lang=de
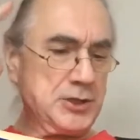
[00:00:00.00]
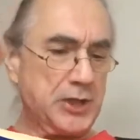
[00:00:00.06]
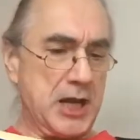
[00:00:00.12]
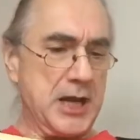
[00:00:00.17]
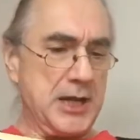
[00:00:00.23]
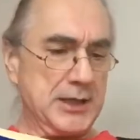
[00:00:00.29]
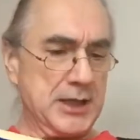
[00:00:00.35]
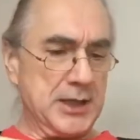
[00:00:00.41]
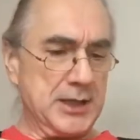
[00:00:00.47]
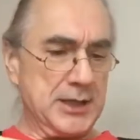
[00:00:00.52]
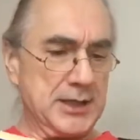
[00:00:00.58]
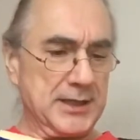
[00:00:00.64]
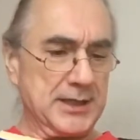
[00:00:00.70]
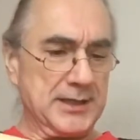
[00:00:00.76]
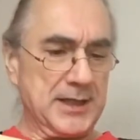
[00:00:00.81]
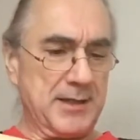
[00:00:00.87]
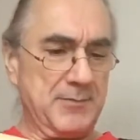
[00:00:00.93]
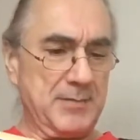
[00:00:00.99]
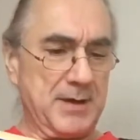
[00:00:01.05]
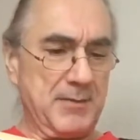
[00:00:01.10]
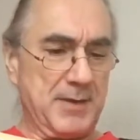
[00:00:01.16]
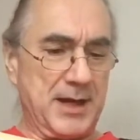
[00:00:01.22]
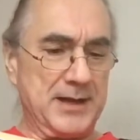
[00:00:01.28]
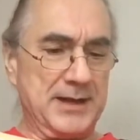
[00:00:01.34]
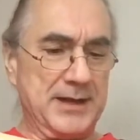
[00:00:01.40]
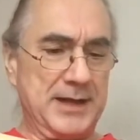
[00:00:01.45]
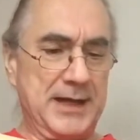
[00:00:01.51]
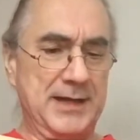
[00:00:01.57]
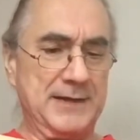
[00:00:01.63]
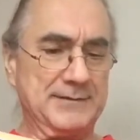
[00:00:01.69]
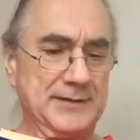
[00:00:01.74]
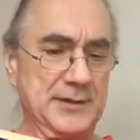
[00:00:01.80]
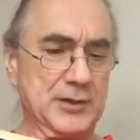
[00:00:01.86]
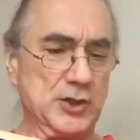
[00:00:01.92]
Derjenige, der mir meinen
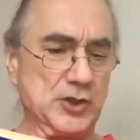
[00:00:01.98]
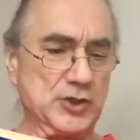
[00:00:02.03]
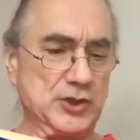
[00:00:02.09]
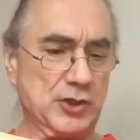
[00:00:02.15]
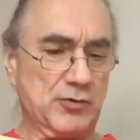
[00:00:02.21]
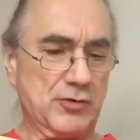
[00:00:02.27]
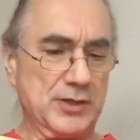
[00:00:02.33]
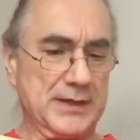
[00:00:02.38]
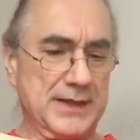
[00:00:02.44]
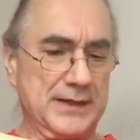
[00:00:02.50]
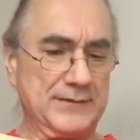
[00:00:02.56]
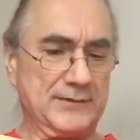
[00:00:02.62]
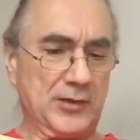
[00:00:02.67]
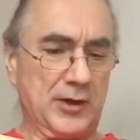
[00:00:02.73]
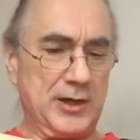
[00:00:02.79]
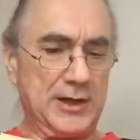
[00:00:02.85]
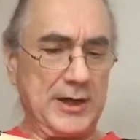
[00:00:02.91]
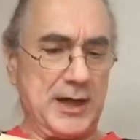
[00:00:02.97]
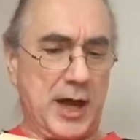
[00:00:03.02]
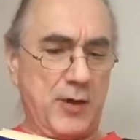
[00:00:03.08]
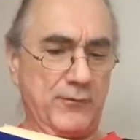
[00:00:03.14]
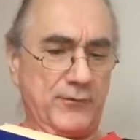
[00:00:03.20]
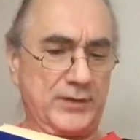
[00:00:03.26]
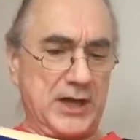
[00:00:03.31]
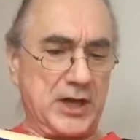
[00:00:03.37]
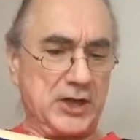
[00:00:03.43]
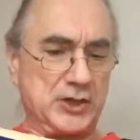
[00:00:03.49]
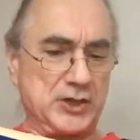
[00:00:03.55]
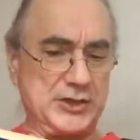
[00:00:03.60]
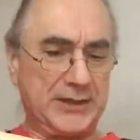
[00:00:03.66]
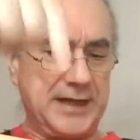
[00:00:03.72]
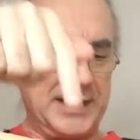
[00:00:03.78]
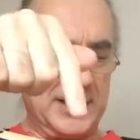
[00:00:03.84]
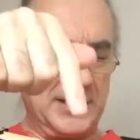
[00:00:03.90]
Esel gestohlen hat, soll ihn auf der
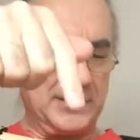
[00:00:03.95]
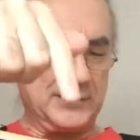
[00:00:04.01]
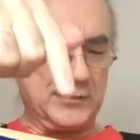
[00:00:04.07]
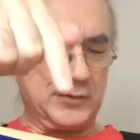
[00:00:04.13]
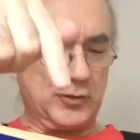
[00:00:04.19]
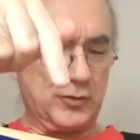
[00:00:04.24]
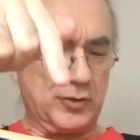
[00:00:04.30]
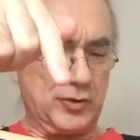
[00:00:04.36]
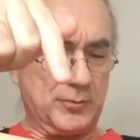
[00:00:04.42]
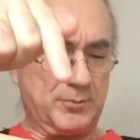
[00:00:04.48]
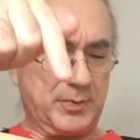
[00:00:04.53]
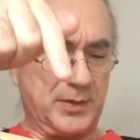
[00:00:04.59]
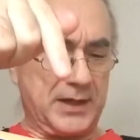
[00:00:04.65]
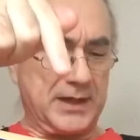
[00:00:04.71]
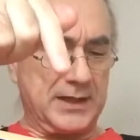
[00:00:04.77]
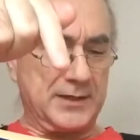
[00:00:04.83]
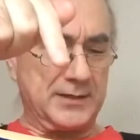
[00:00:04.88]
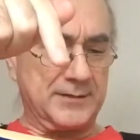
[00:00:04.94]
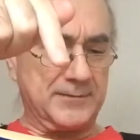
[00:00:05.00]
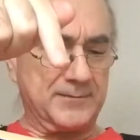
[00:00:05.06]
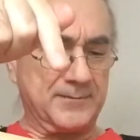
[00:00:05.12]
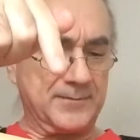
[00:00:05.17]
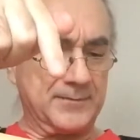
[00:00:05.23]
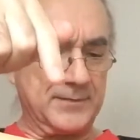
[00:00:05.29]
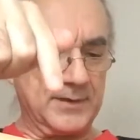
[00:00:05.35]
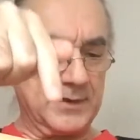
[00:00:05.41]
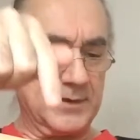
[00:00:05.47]
Stelle zurückbringen.